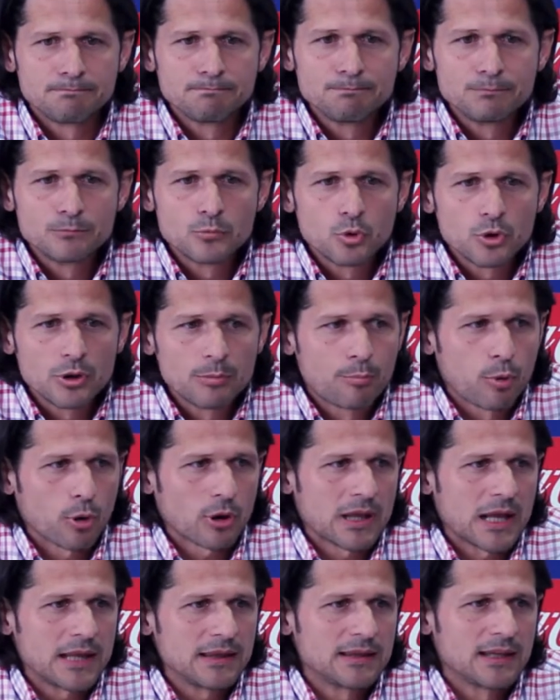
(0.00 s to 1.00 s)
muy
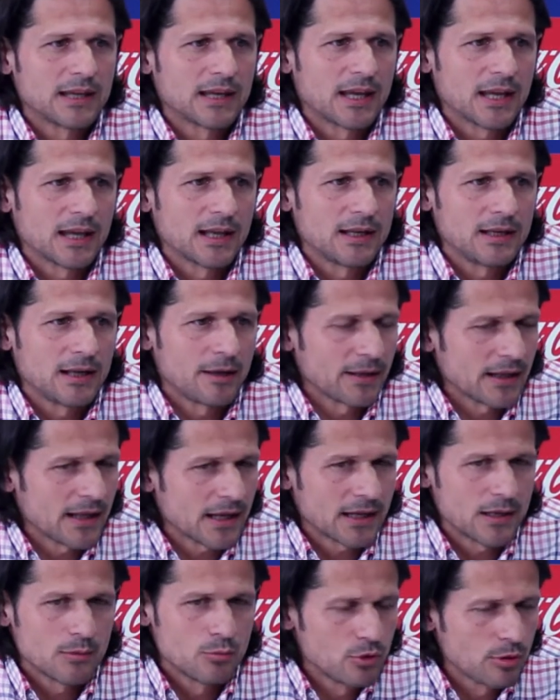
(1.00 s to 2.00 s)
importante, que la
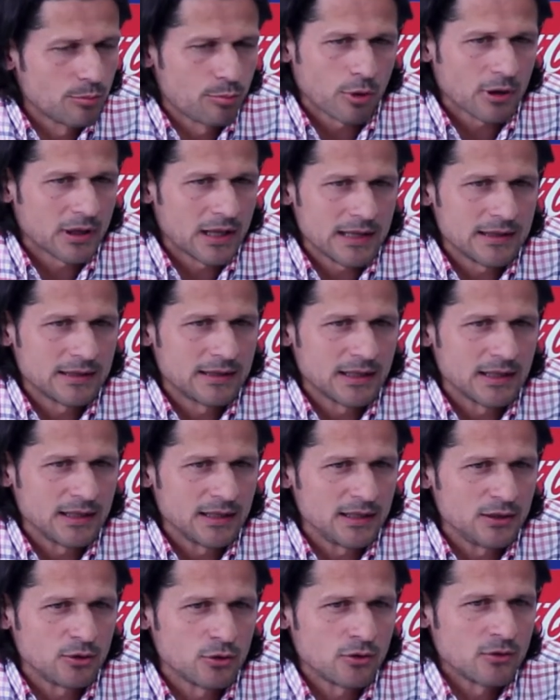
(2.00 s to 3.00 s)
verdad que es muy
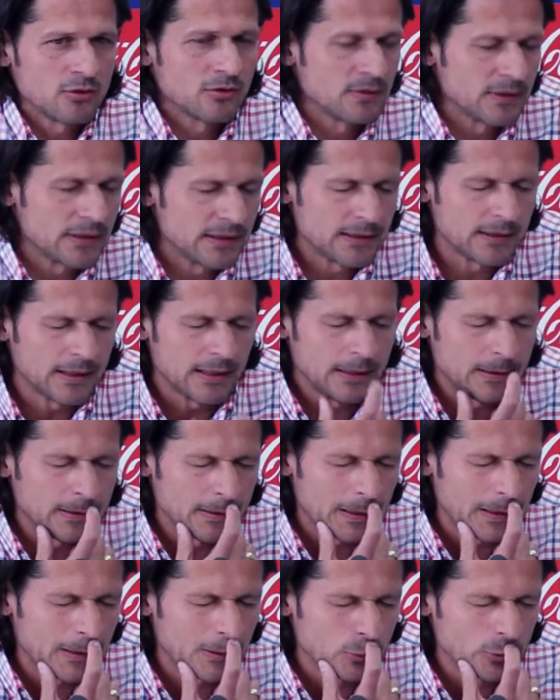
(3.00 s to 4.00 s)
importante. yo en,
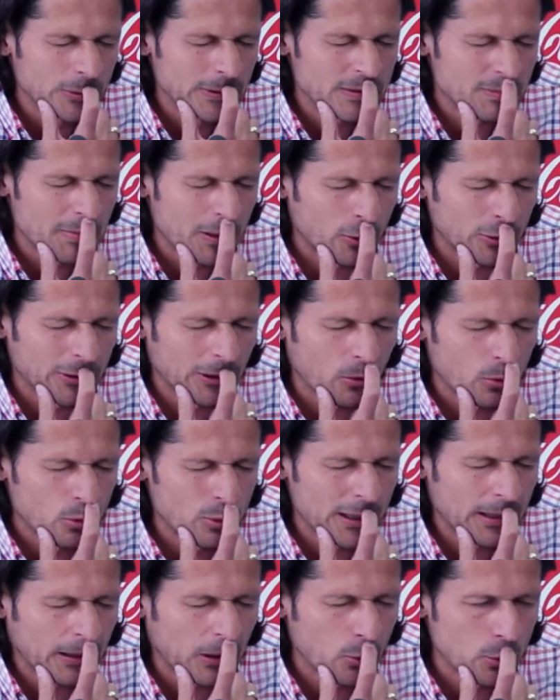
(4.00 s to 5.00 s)
en, el lunes me encontraba en
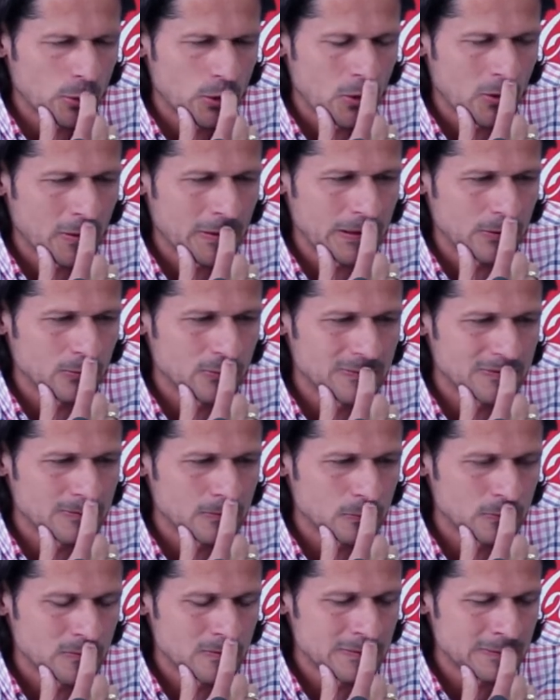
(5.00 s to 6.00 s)
una reunión y
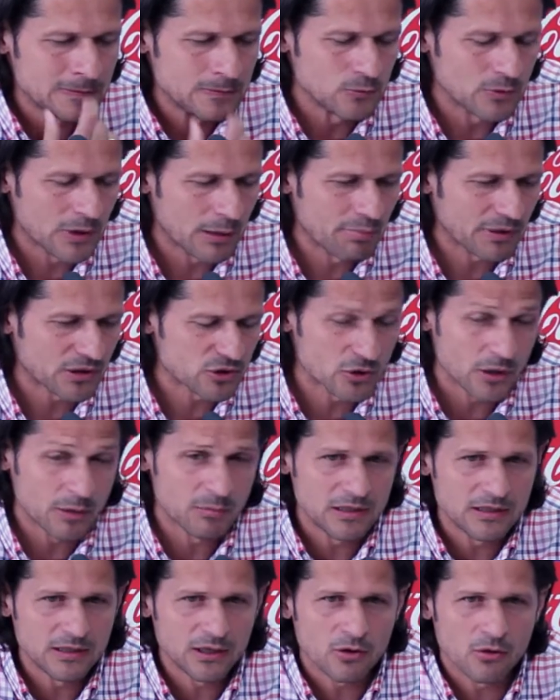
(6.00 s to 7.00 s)
un, una persona
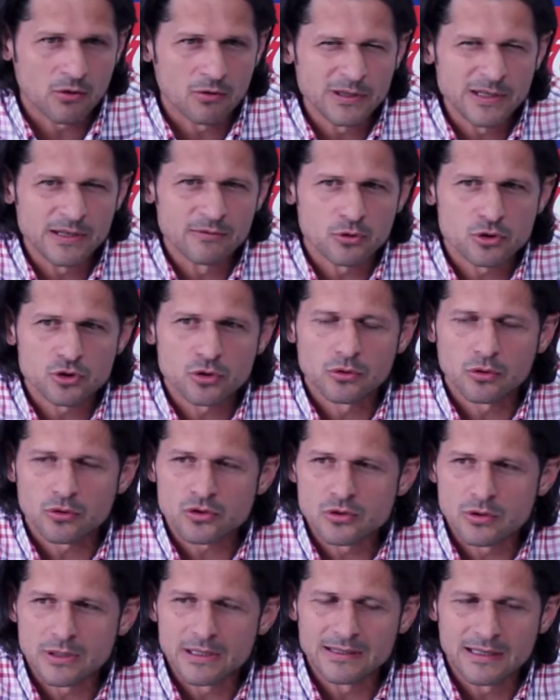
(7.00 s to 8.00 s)
me dijo, oye,
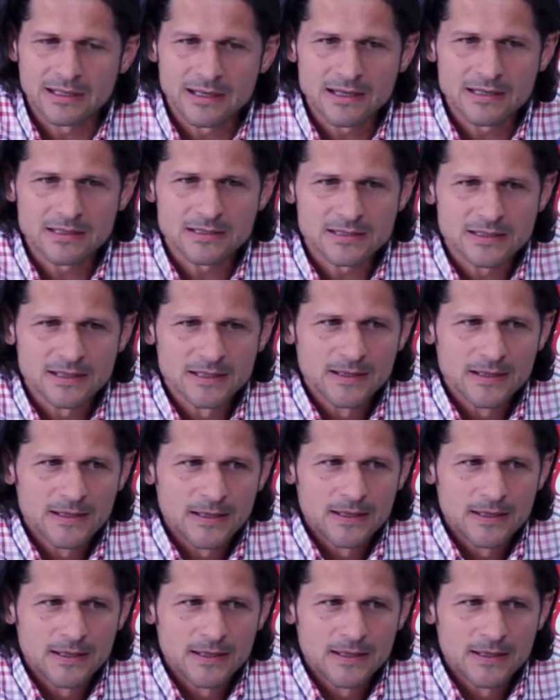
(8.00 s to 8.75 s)
vosotros lo que tenéis